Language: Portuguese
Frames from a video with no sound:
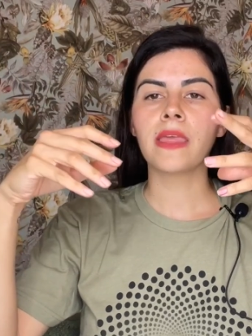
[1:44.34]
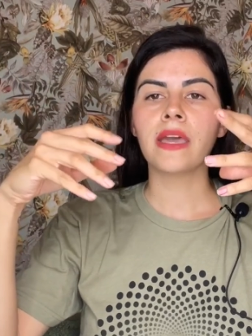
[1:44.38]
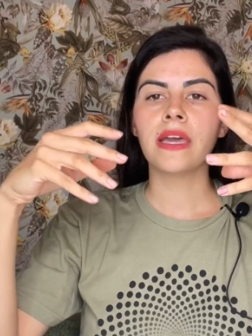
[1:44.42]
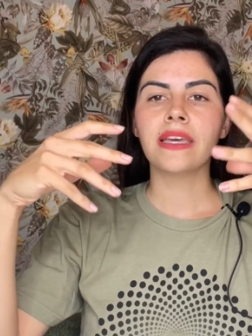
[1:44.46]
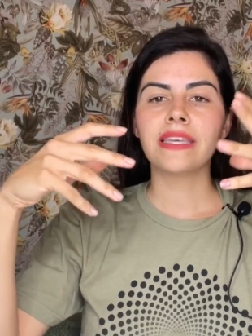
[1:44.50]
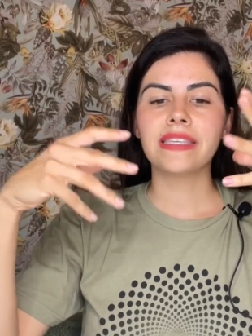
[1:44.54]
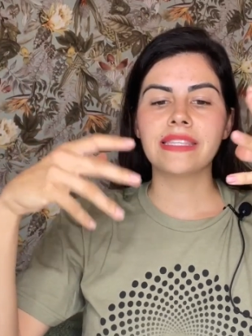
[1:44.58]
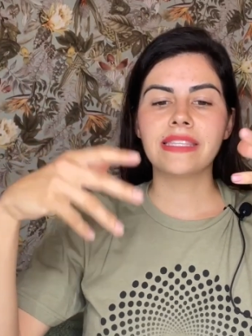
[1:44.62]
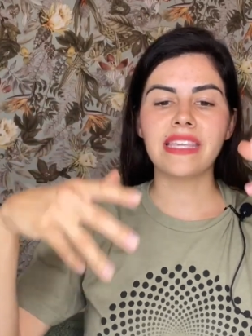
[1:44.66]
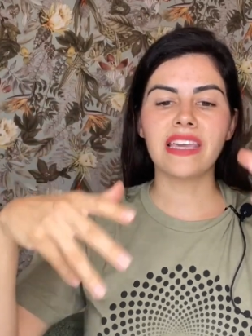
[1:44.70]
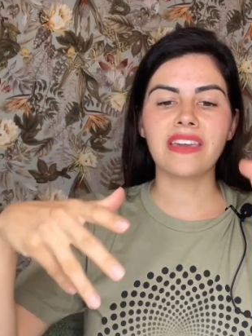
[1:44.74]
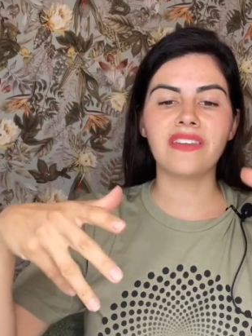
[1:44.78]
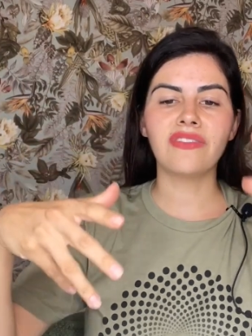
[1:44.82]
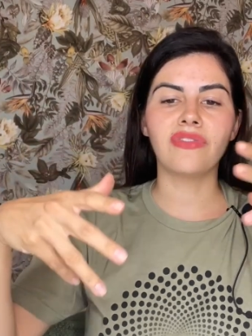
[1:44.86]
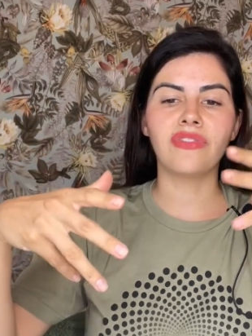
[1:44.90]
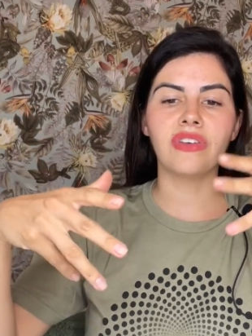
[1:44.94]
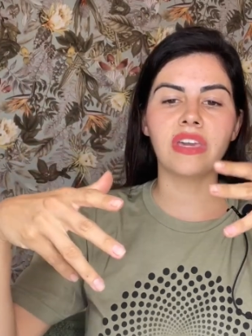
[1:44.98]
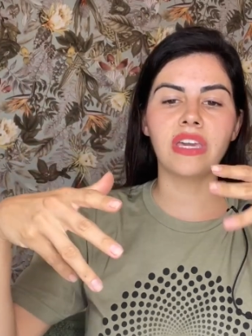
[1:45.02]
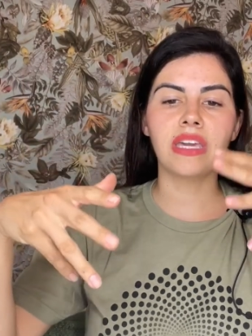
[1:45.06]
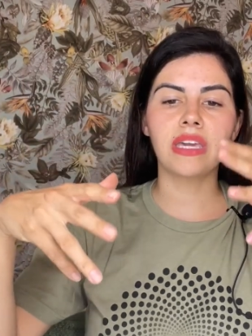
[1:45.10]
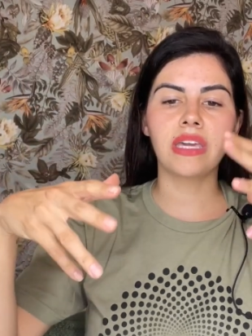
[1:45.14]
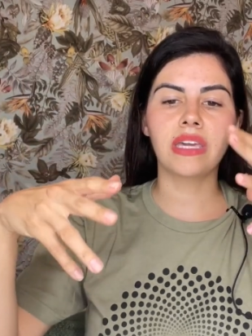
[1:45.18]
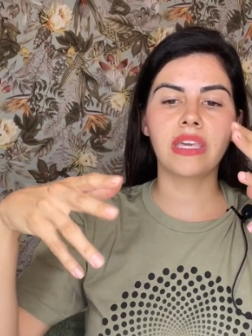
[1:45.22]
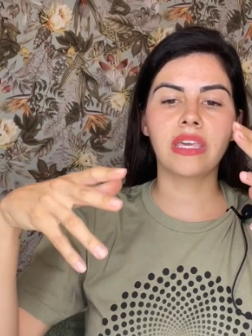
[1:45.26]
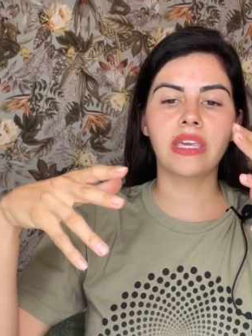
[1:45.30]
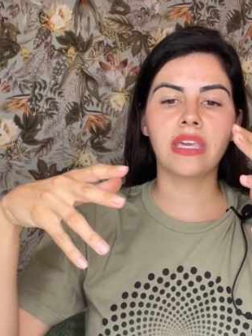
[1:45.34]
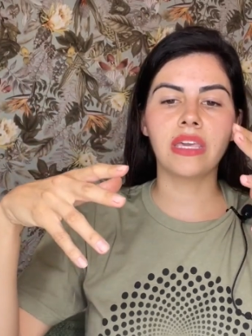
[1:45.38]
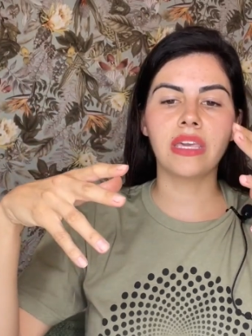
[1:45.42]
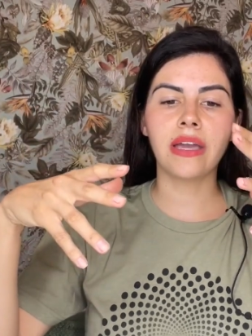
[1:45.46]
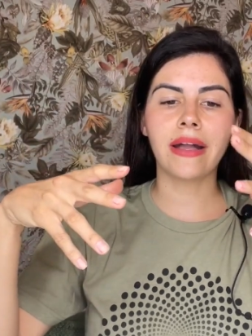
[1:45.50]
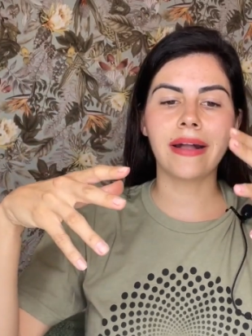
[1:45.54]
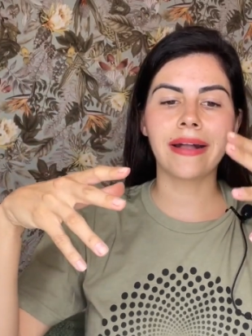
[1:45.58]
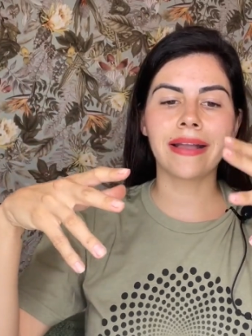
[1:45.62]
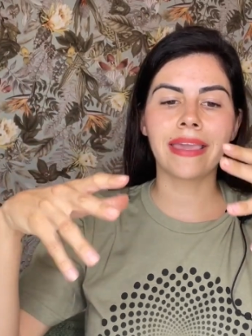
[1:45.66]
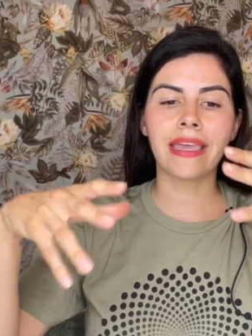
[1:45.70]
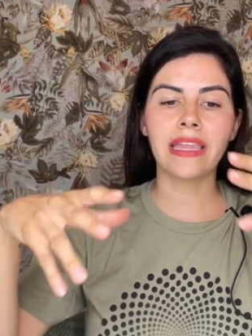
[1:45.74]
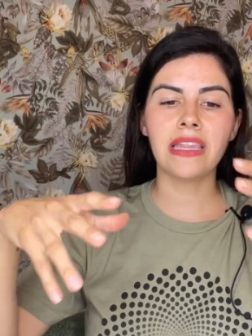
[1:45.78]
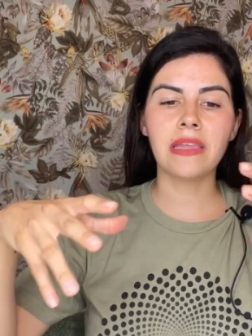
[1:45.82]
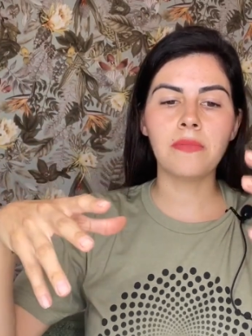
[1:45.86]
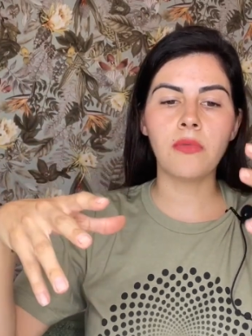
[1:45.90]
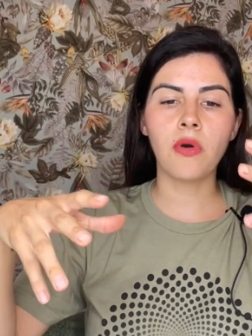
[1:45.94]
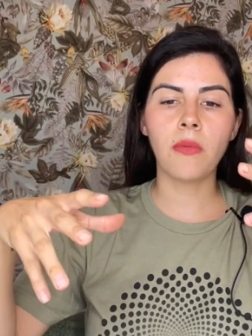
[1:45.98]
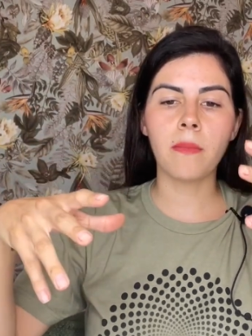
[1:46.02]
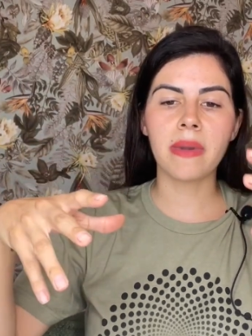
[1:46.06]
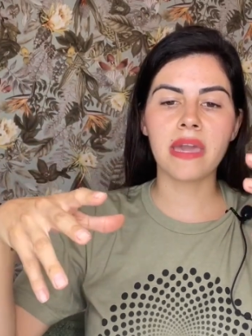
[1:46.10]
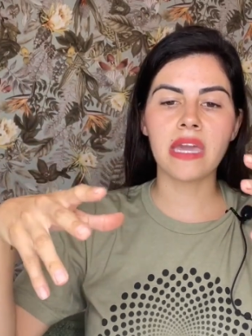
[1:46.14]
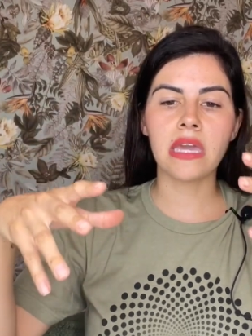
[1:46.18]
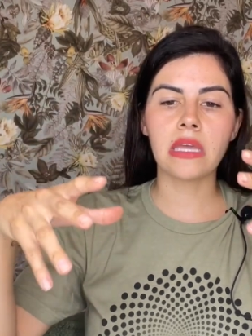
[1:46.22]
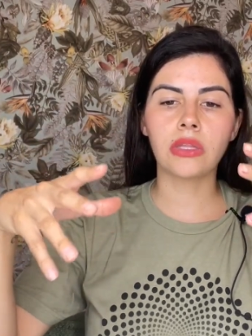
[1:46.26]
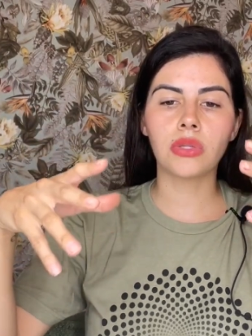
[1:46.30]
sem ver que aquele
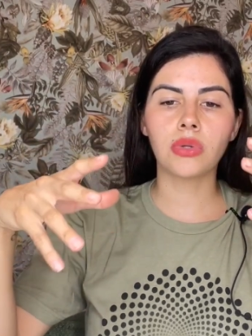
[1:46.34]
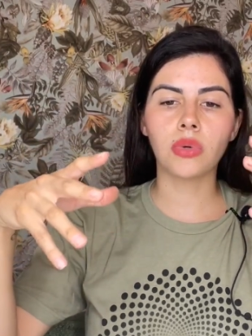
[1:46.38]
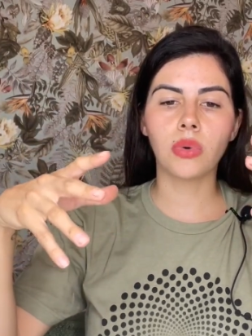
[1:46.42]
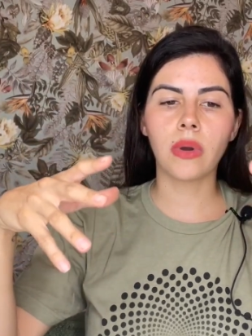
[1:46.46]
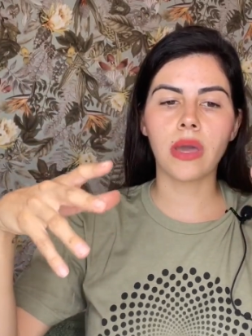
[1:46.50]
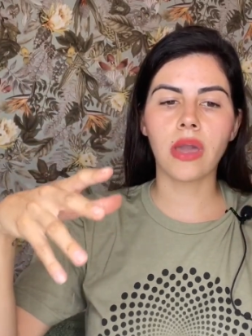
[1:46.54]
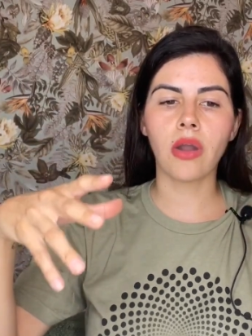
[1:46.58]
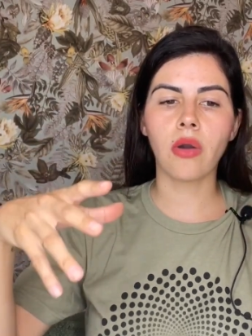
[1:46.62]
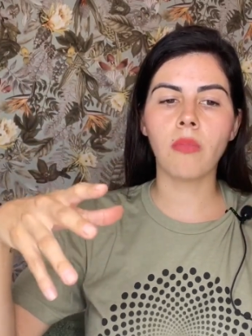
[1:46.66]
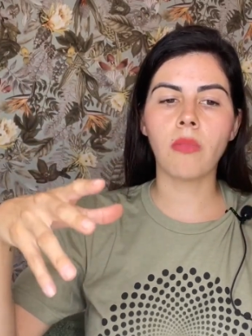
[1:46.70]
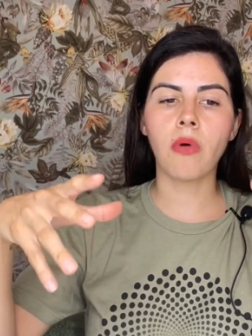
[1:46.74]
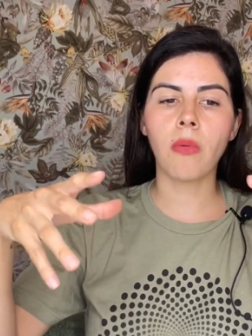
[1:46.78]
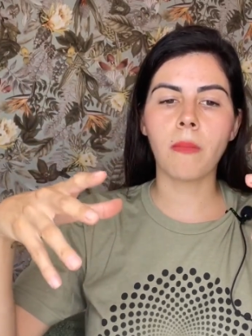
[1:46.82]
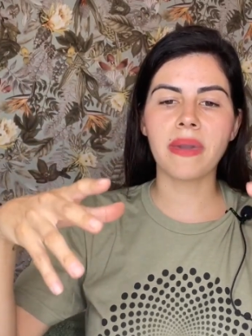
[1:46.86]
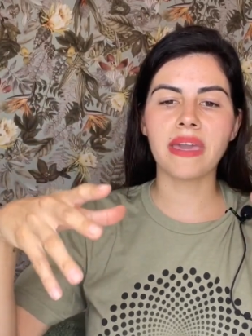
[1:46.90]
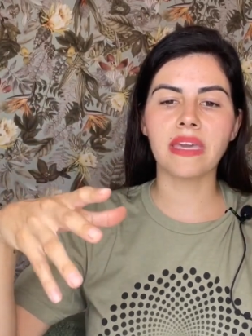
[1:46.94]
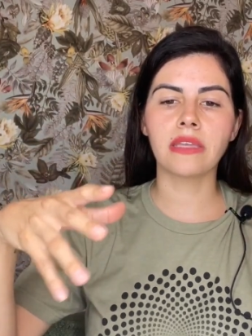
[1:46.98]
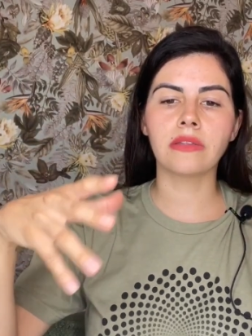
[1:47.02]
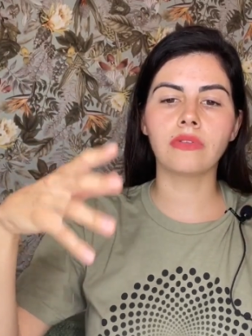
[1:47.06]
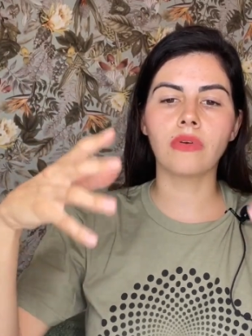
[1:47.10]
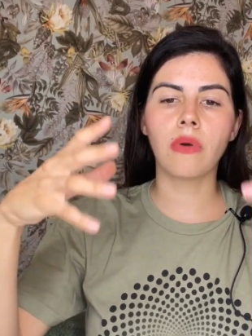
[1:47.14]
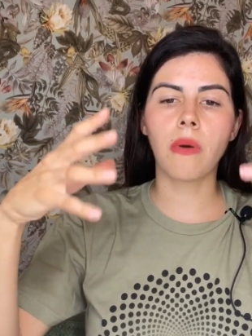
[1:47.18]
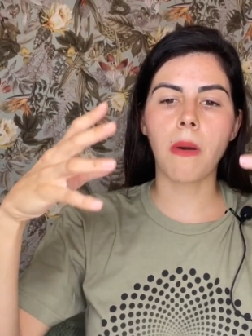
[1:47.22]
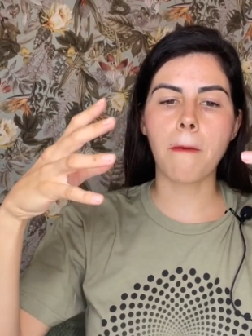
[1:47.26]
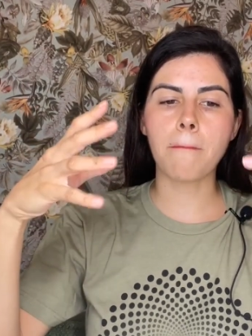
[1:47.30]
momento é o momento